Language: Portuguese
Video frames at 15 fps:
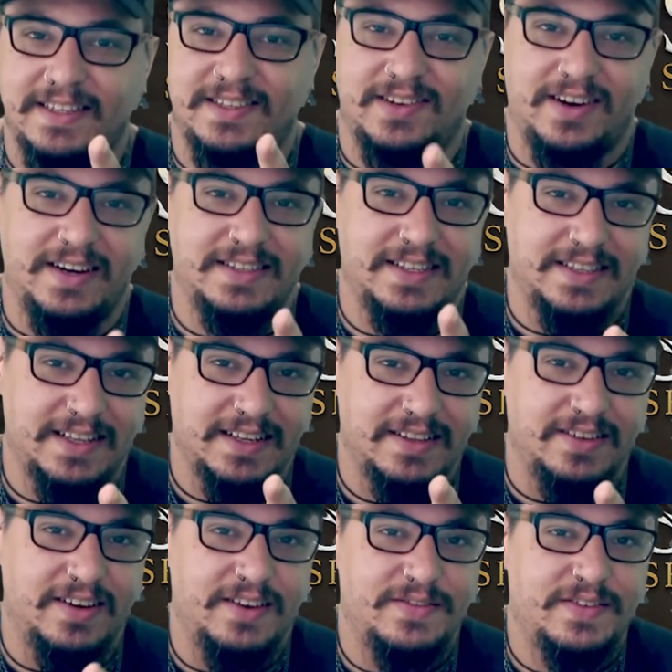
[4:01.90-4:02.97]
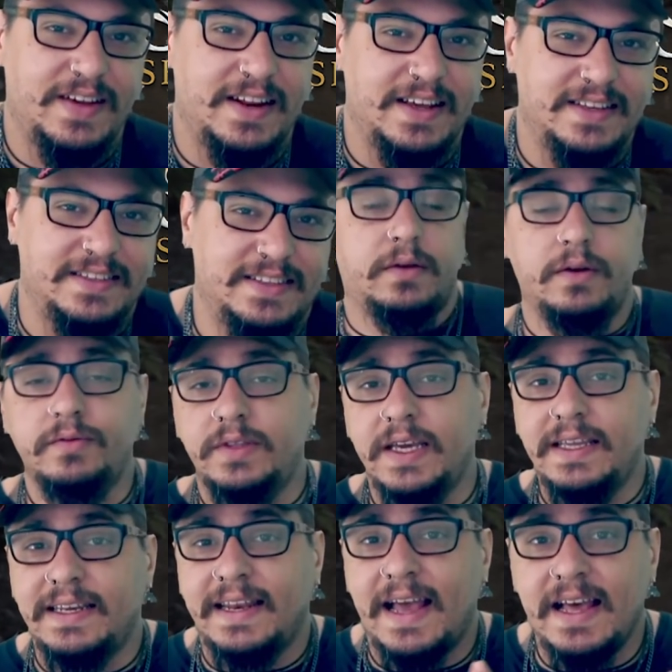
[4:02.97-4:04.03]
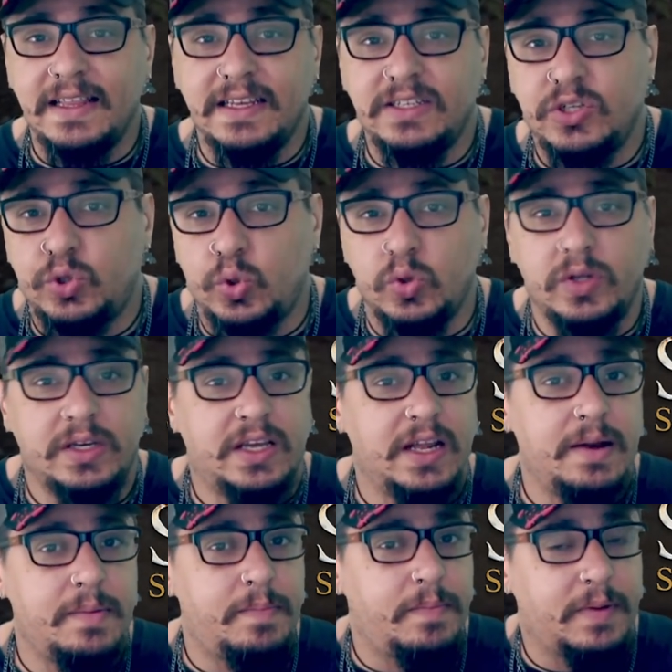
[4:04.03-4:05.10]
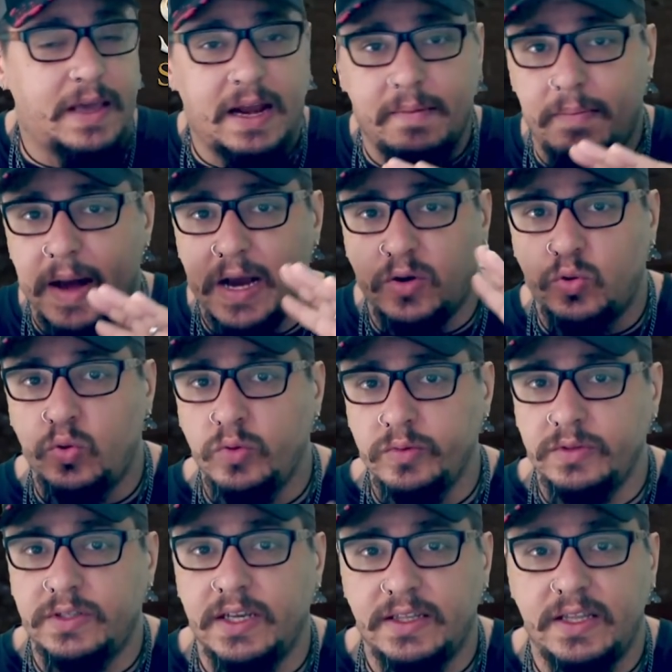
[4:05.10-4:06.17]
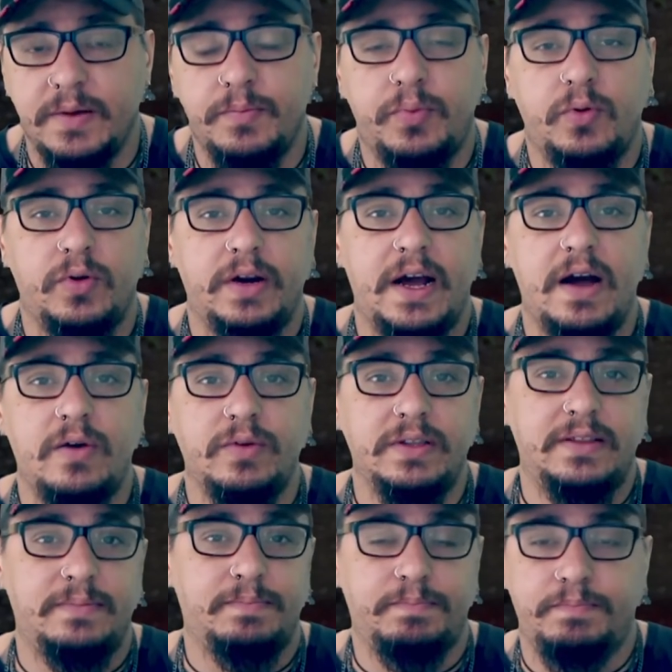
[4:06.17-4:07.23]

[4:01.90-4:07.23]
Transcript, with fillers: as lores entendeu a referência. Não tem nada de toda aquele, aquela bagunça temporal e